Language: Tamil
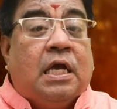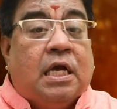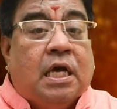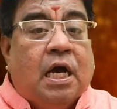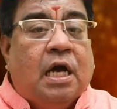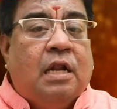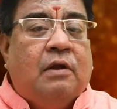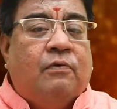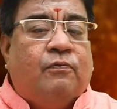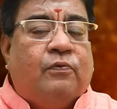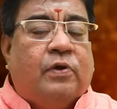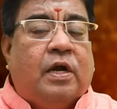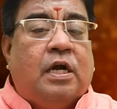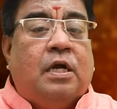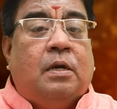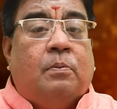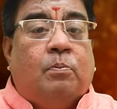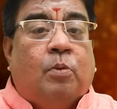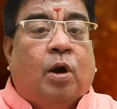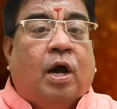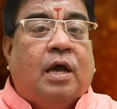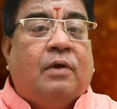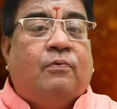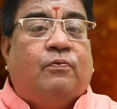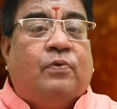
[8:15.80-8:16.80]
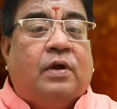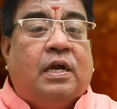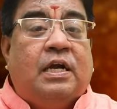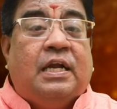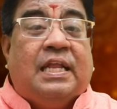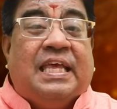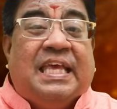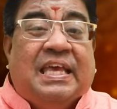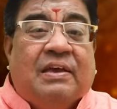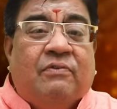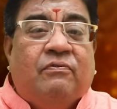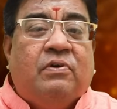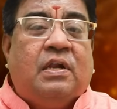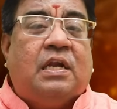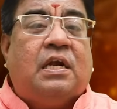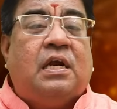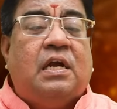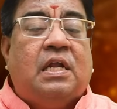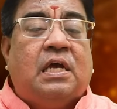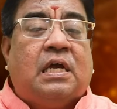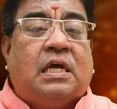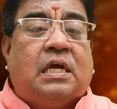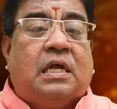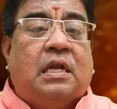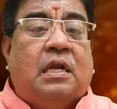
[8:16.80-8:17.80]
கேர்ள் ஃப்ரெண்ட் பாய் ஃப்ரெண்ட்
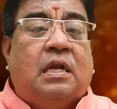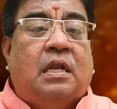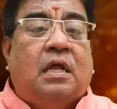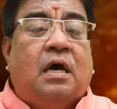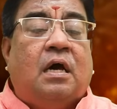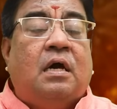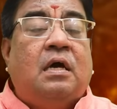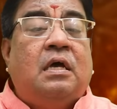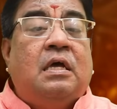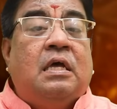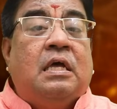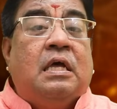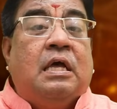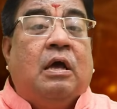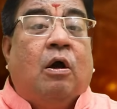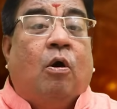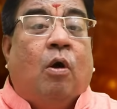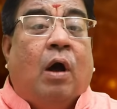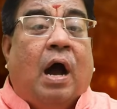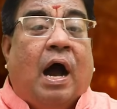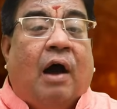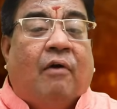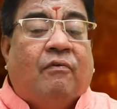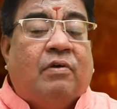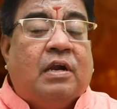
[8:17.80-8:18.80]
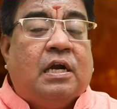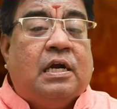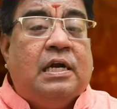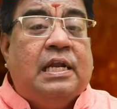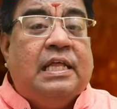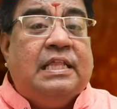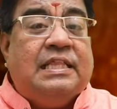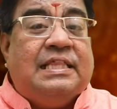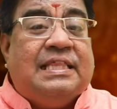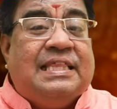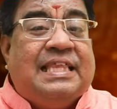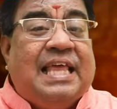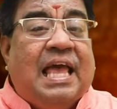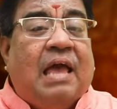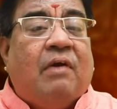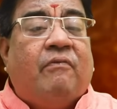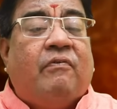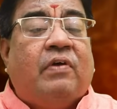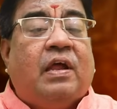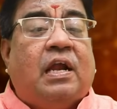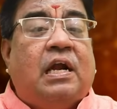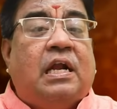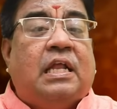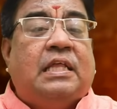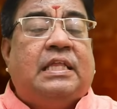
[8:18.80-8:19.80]
இவர்களுக்கெல்லாம் அவர்களின்
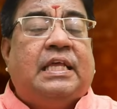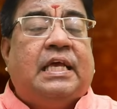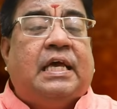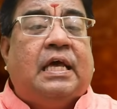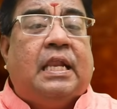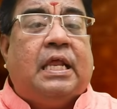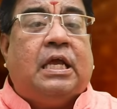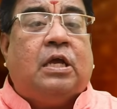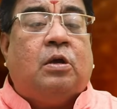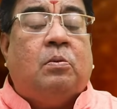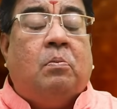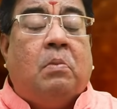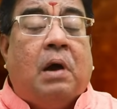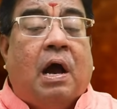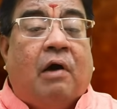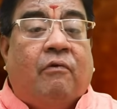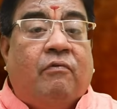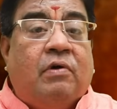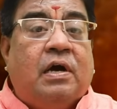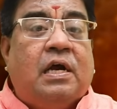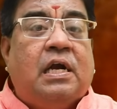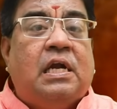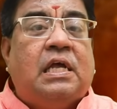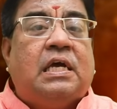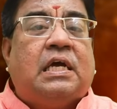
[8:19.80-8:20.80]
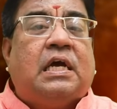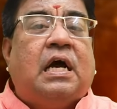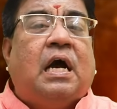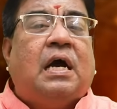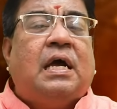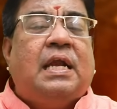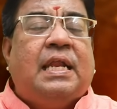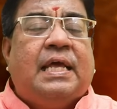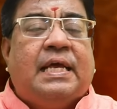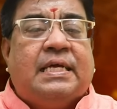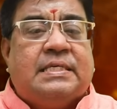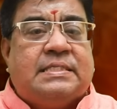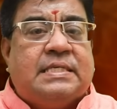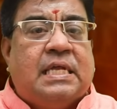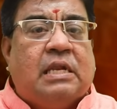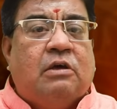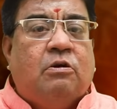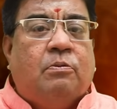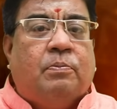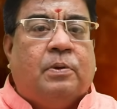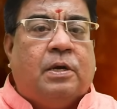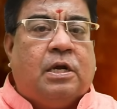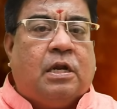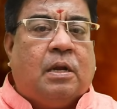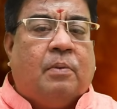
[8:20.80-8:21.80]
தேவைகள் அதிகரிக்கும் அவங்களுக்காக நீங்கள்
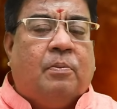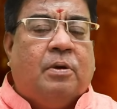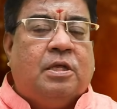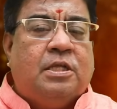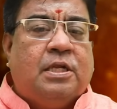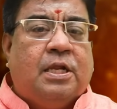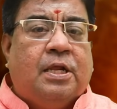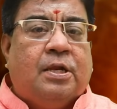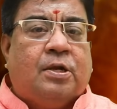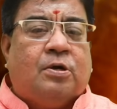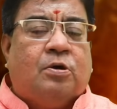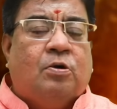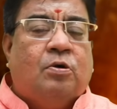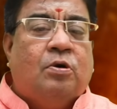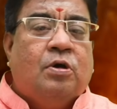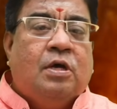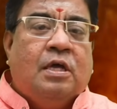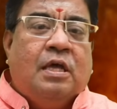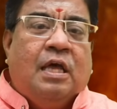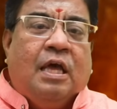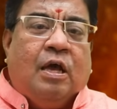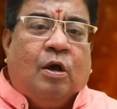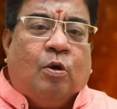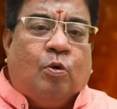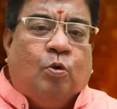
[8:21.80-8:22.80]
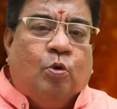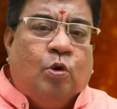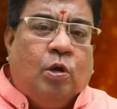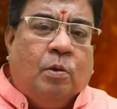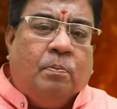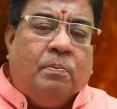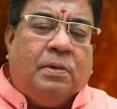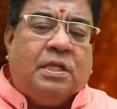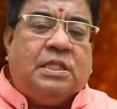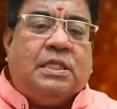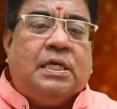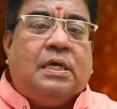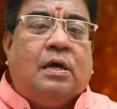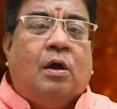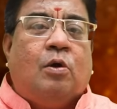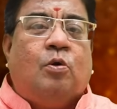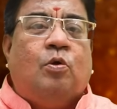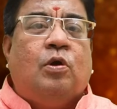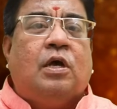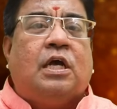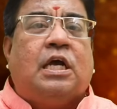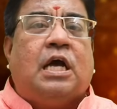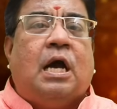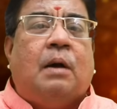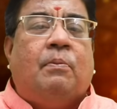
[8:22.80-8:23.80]
செலவு பண்ணுற மாதிரி இருக்கும் குடும்பத்துக்கு
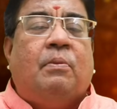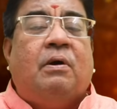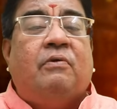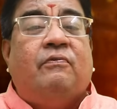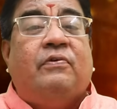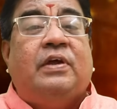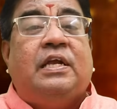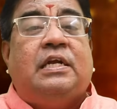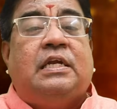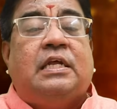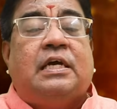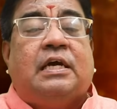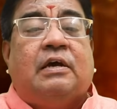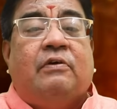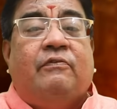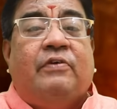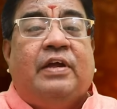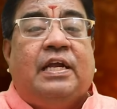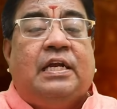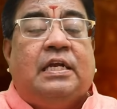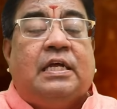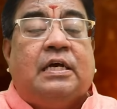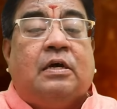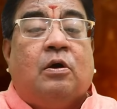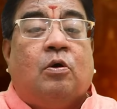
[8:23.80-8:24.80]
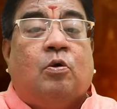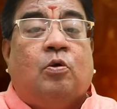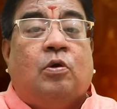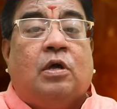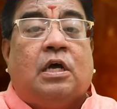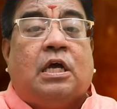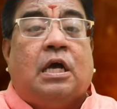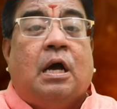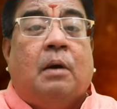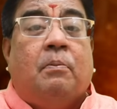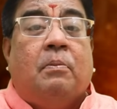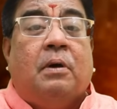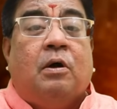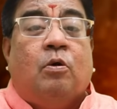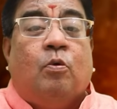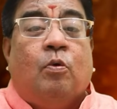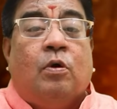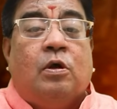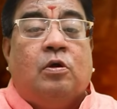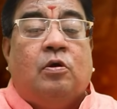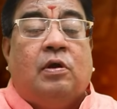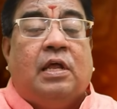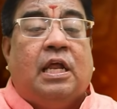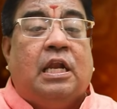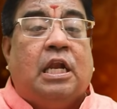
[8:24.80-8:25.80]
கொடுக்காம வீட்டுக்கு வீட்டுக்கு கொடுக்காம
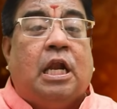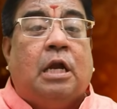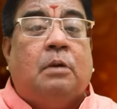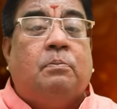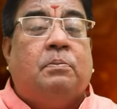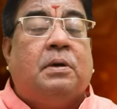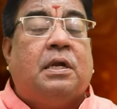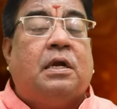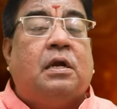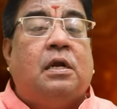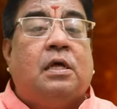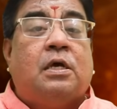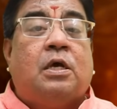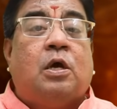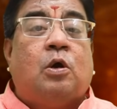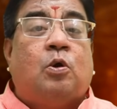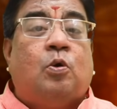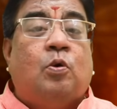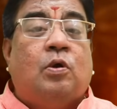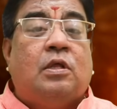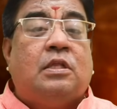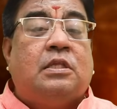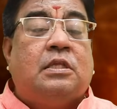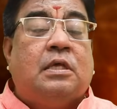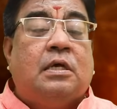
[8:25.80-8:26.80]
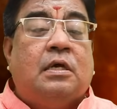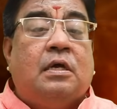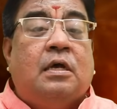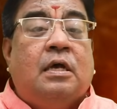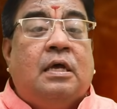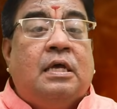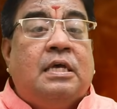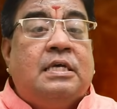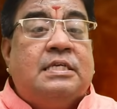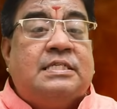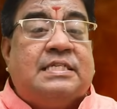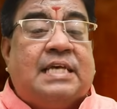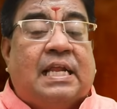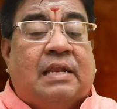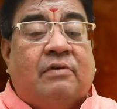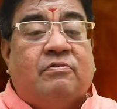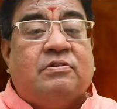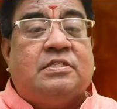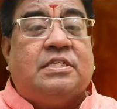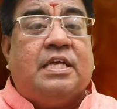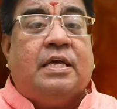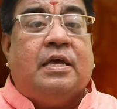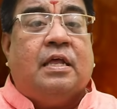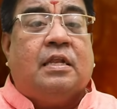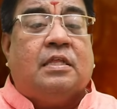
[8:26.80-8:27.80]
உங்களுடைய நண்பர்களுக்கு கொடுத்து
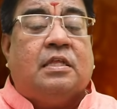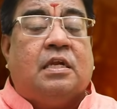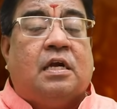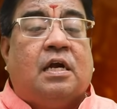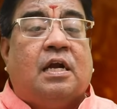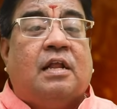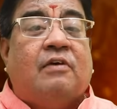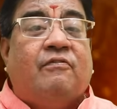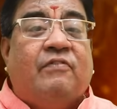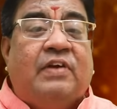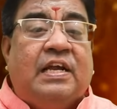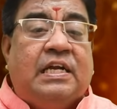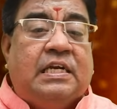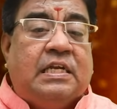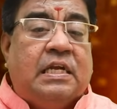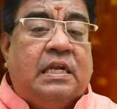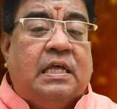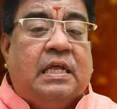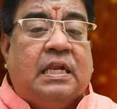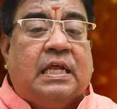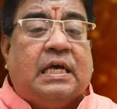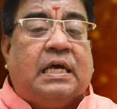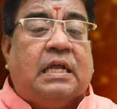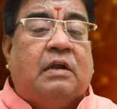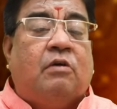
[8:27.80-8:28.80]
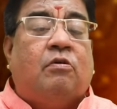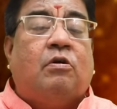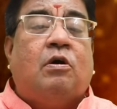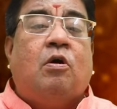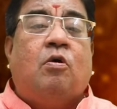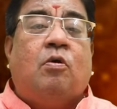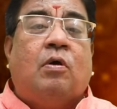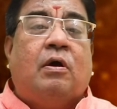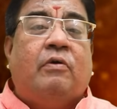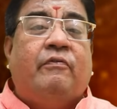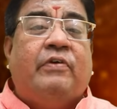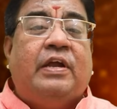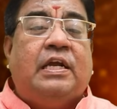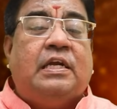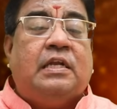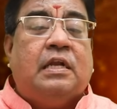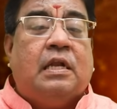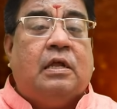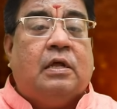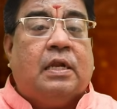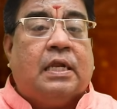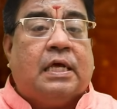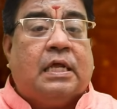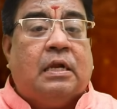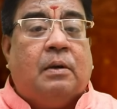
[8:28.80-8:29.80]
செலவு செய்யறதுனால வீட்டில் இருக்கிறவங்க உங்க
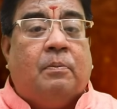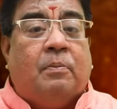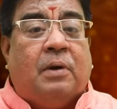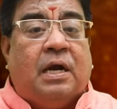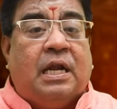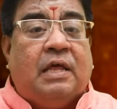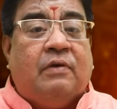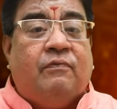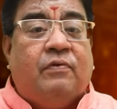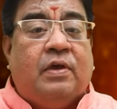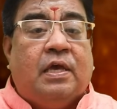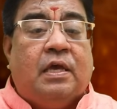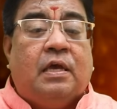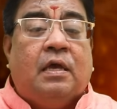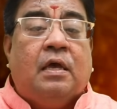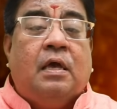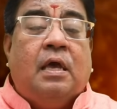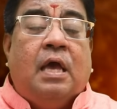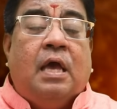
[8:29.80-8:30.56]
வீட்டில் இருக்கிற மனைவி